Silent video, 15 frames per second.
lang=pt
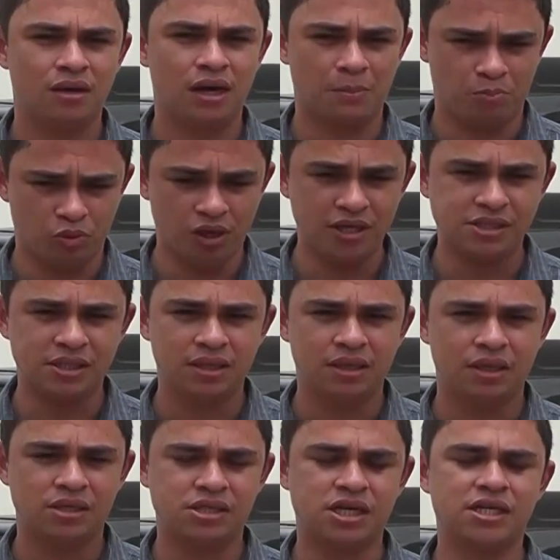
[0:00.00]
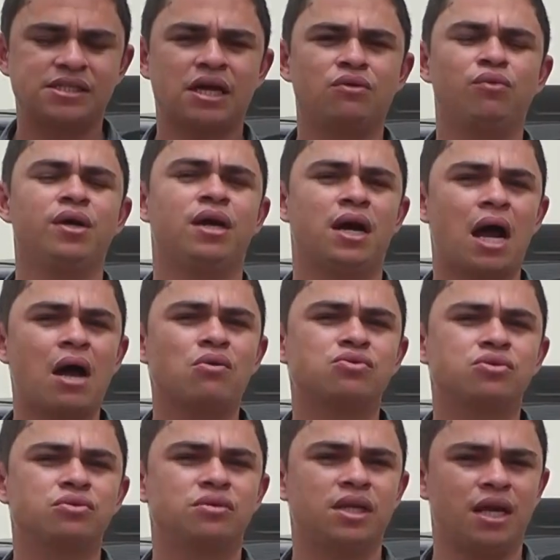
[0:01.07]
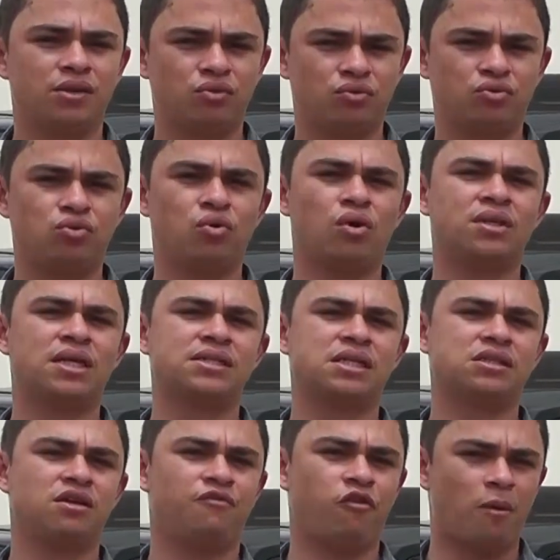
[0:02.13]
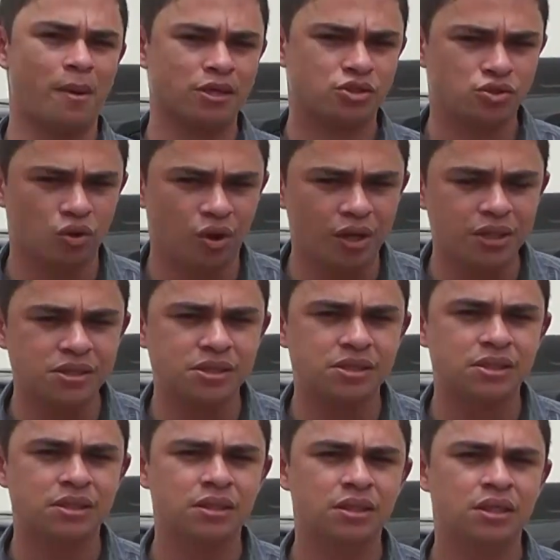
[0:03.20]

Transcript: A polícia já está no encalço, tendo todas as informações